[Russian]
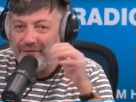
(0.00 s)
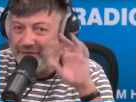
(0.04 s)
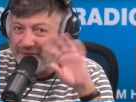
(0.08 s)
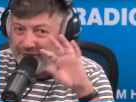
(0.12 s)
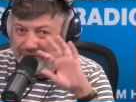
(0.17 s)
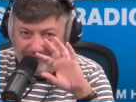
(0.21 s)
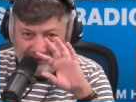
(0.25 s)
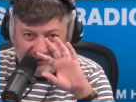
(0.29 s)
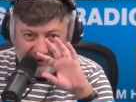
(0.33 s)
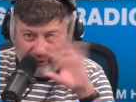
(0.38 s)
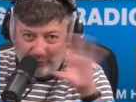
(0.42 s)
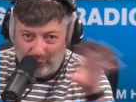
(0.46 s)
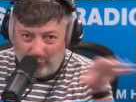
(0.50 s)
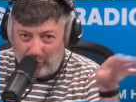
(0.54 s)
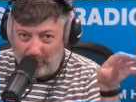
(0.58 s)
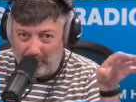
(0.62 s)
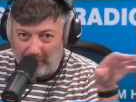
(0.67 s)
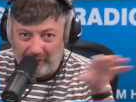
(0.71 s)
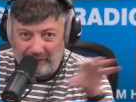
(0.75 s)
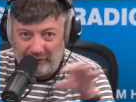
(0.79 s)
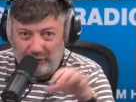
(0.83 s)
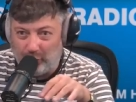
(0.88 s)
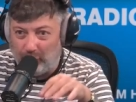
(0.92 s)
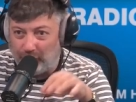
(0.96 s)
все
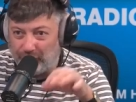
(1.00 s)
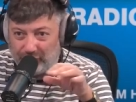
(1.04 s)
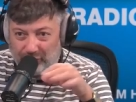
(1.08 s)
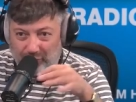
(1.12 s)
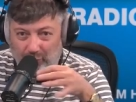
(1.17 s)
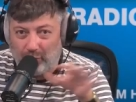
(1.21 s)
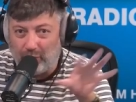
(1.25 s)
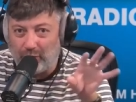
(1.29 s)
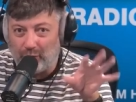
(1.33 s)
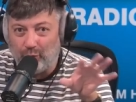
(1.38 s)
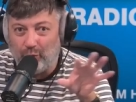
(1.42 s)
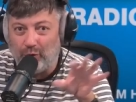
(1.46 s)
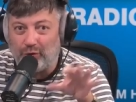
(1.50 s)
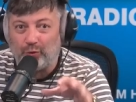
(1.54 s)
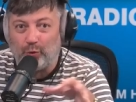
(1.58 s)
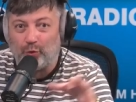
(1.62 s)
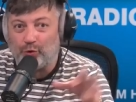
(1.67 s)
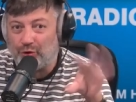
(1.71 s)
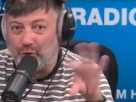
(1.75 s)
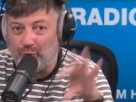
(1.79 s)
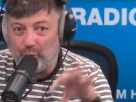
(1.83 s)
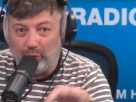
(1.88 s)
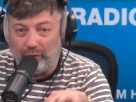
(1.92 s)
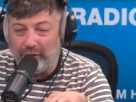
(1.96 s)
нормы, все в сторону, это
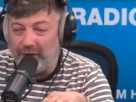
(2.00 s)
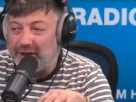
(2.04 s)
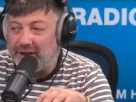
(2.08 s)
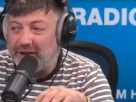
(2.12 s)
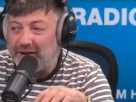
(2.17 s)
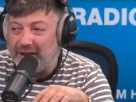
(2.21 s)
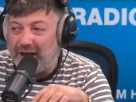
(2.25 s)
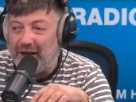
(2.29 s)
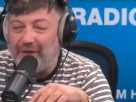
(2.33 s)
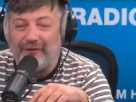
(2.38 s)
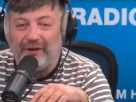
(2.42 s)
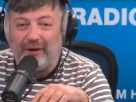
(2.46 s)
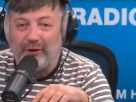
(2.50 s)
уже новый Китай,